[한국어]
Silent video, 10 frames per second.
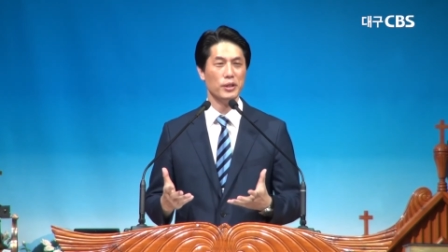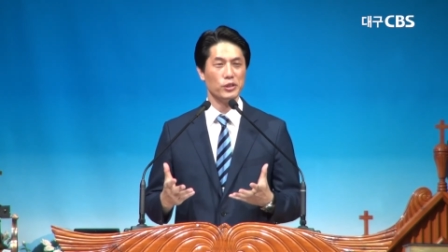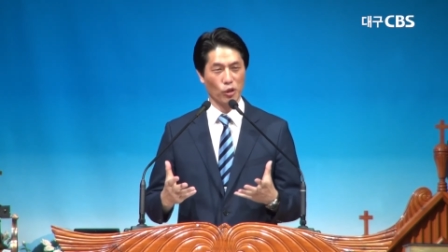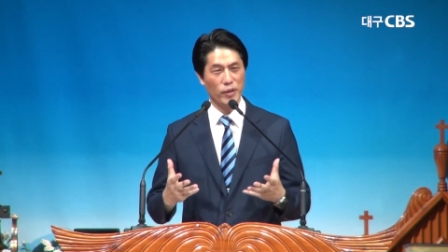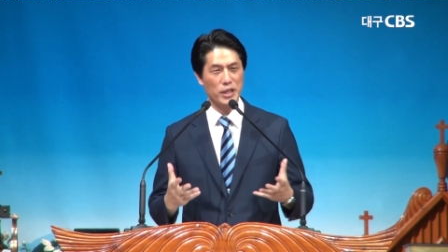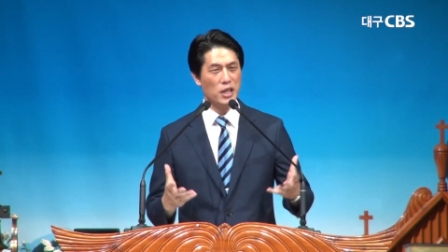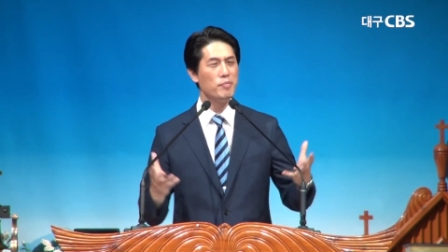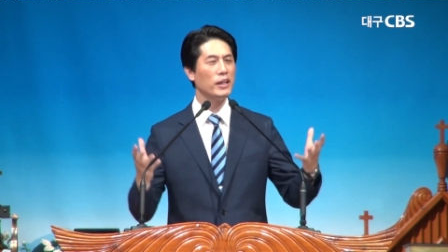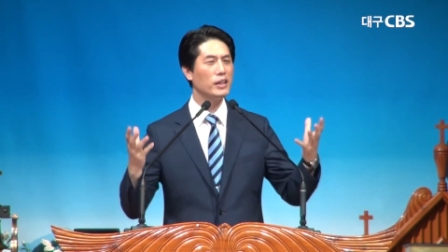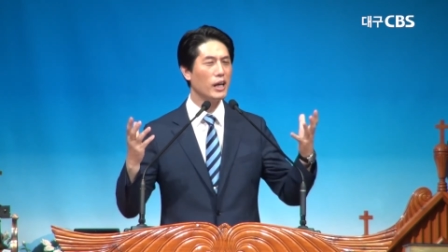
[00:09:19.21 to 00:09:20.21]
정말
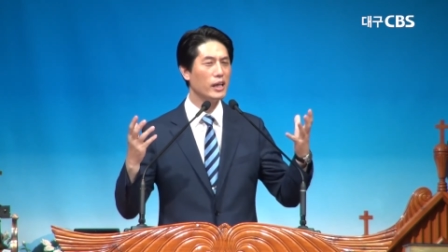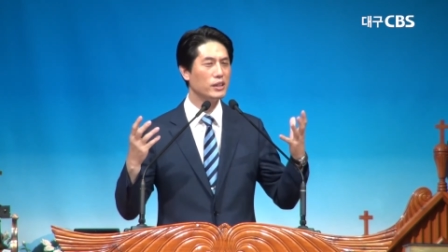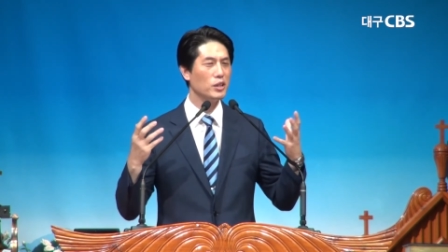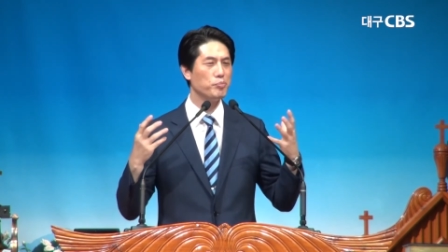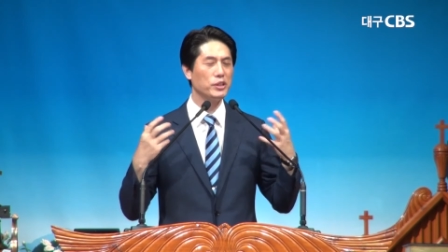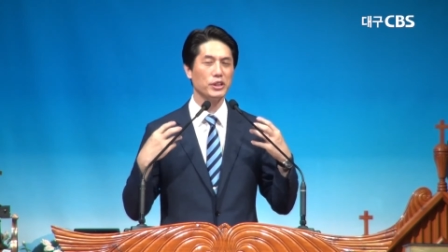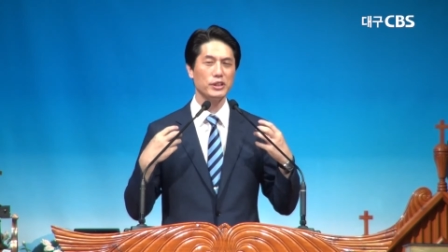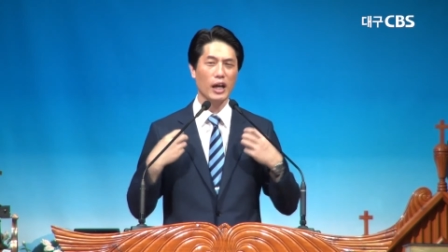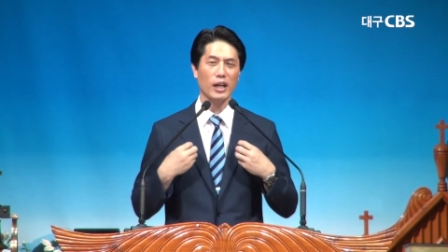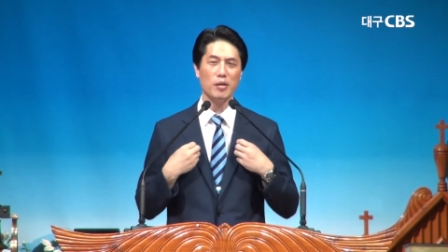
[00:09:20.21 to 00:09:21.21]
1만 달란트 빛을
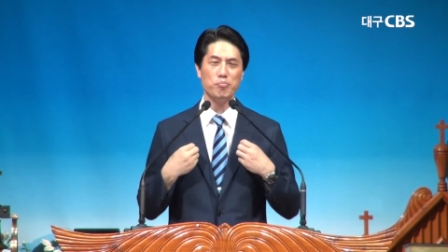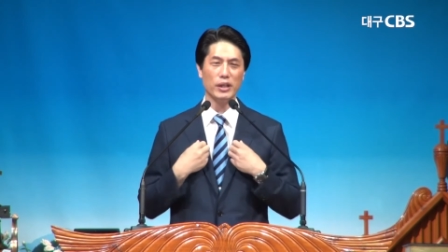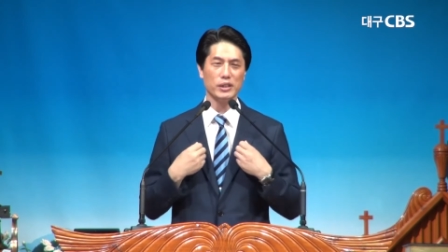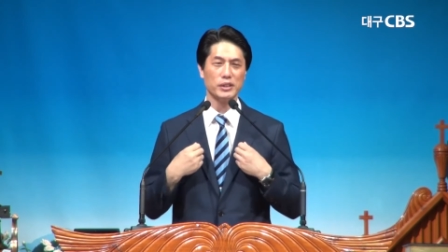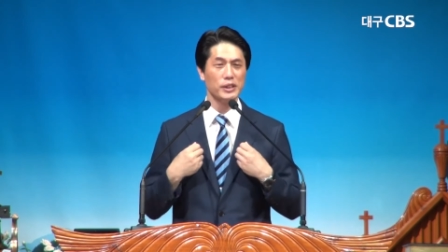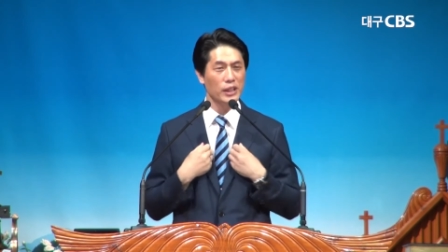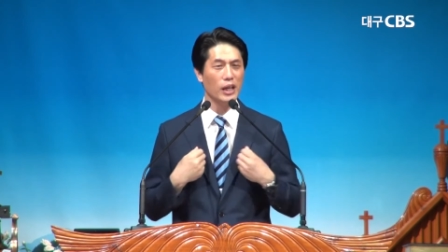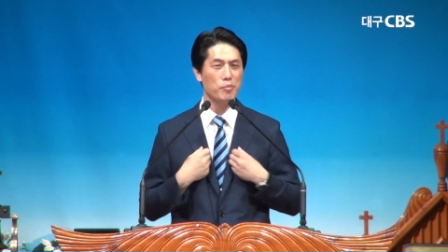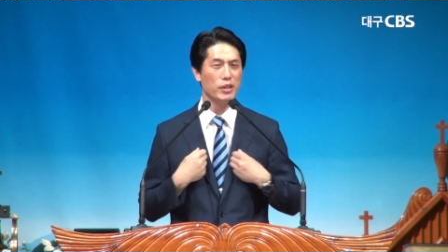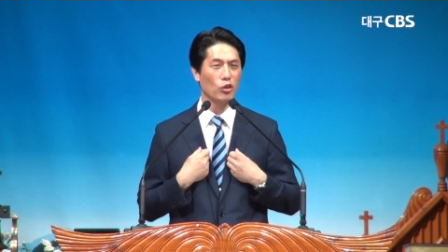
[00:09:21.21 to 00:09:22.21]
탕감받은 그
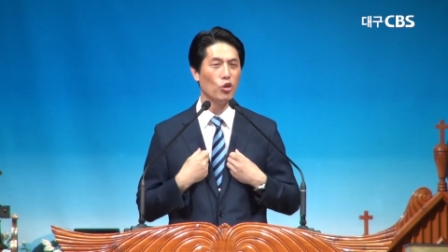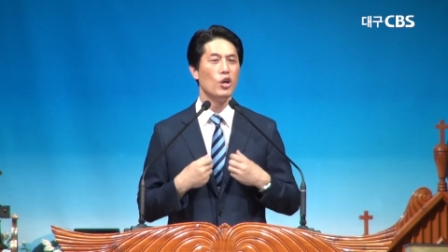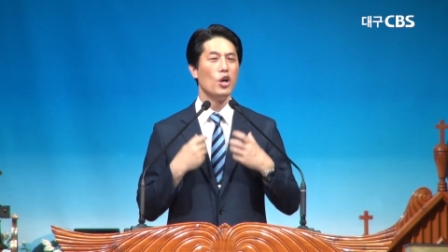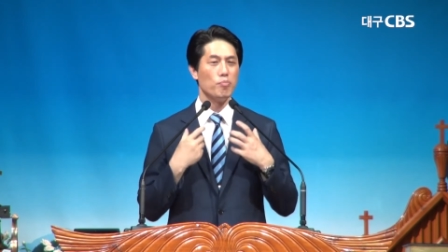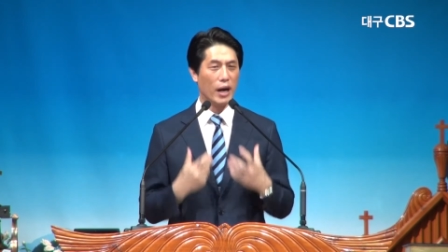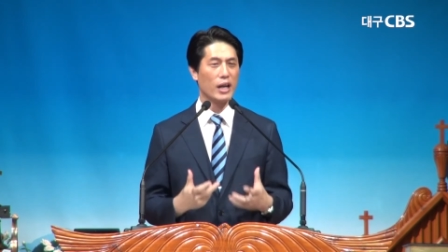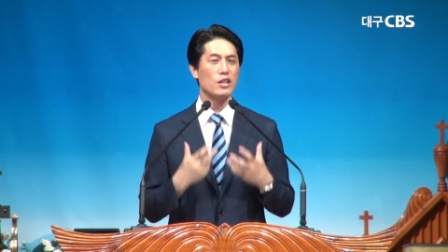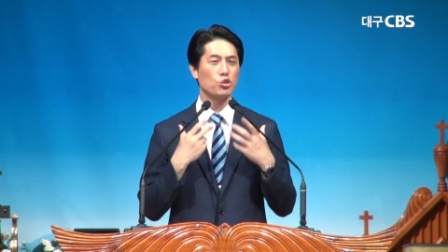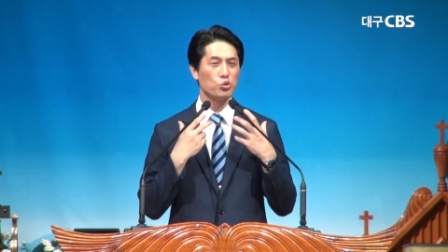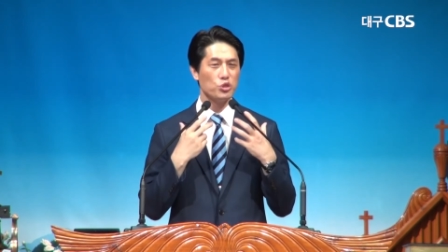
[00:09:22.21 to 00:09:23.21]
사람이라고
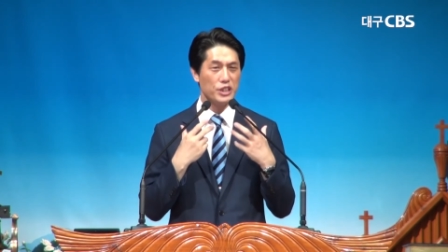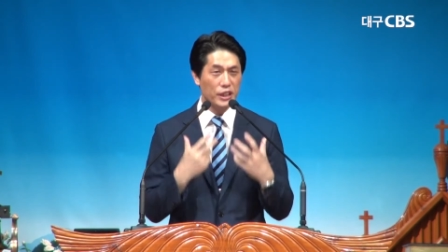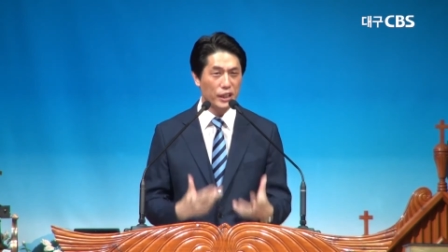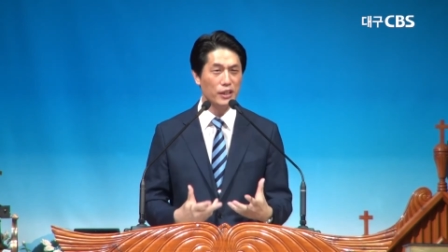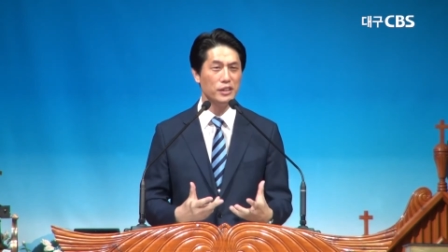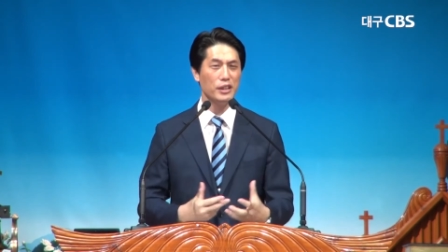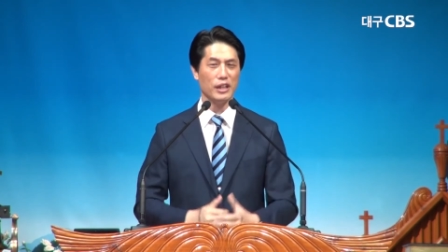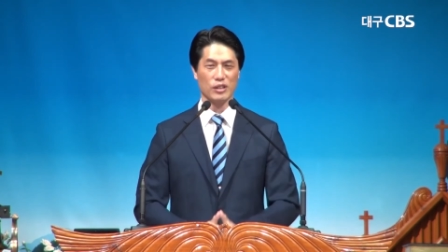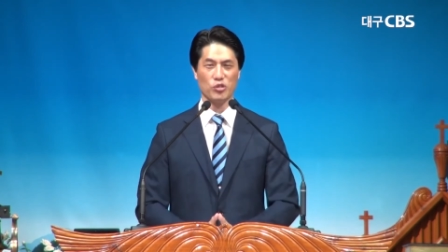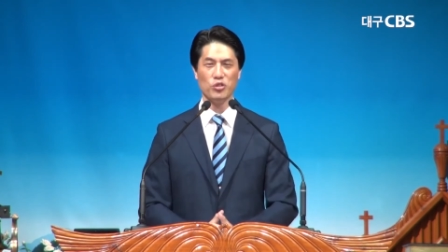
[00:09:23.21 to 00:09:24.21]
말할 수
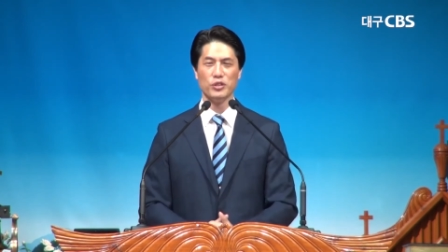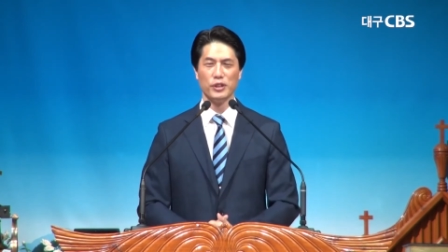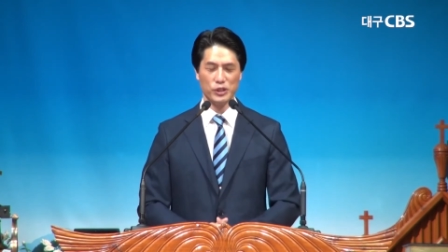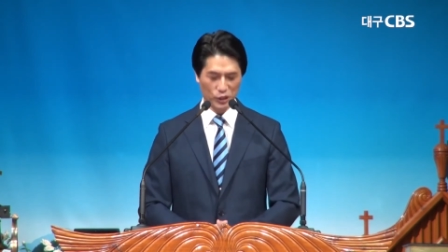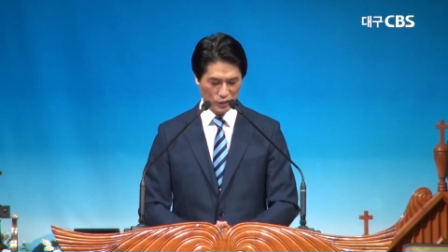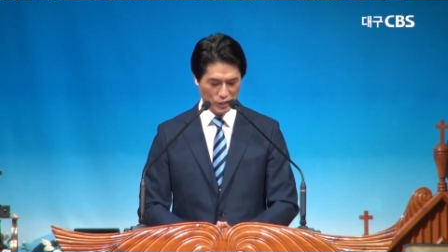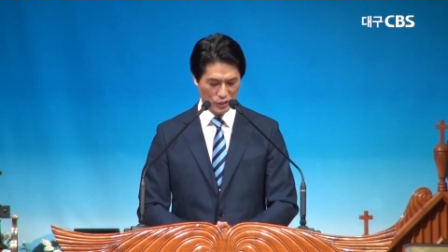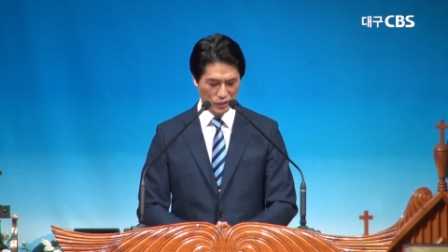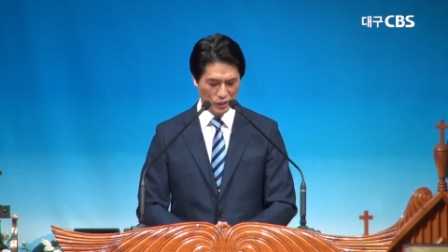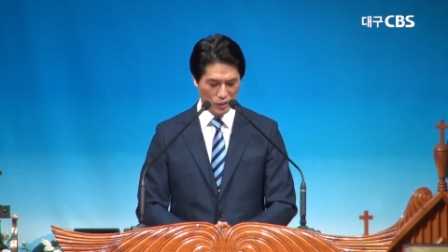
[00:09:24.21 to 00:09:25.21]
있겠니라고
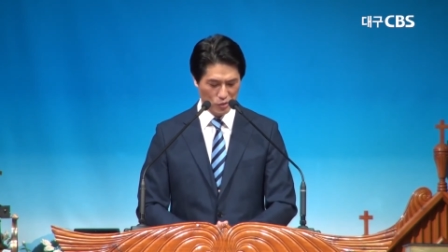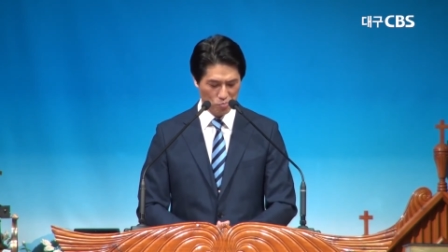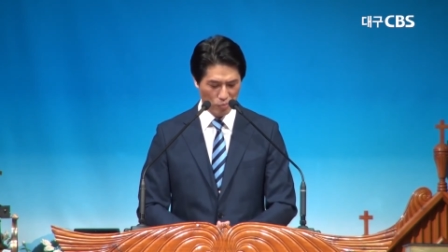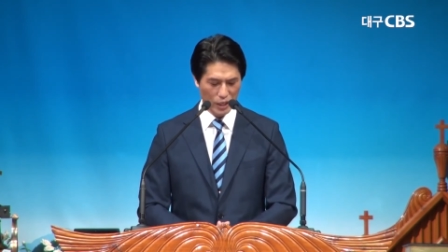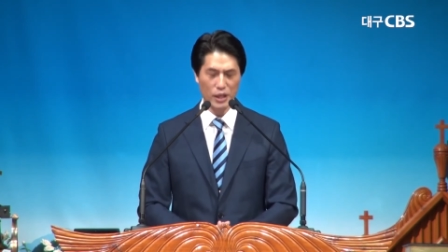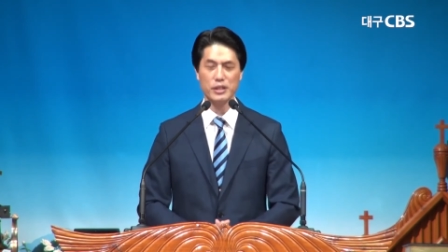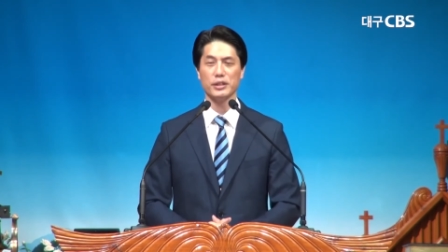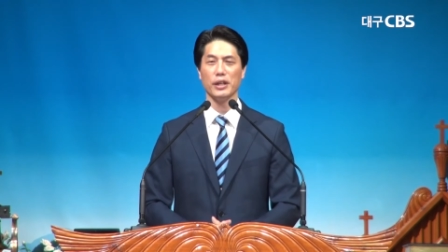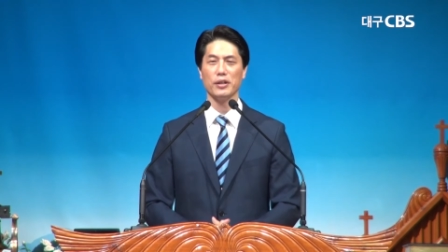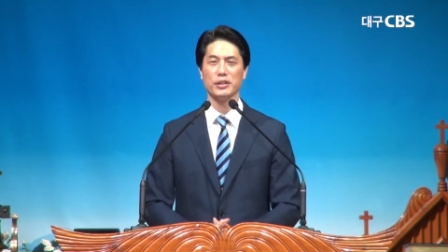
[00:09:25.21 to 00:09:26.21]
성경은 말하는
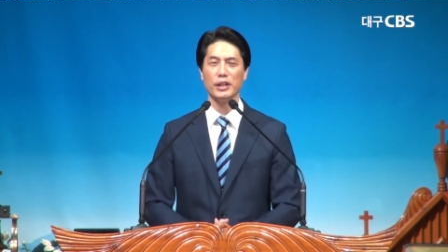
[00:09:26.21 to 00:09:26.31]
거예요.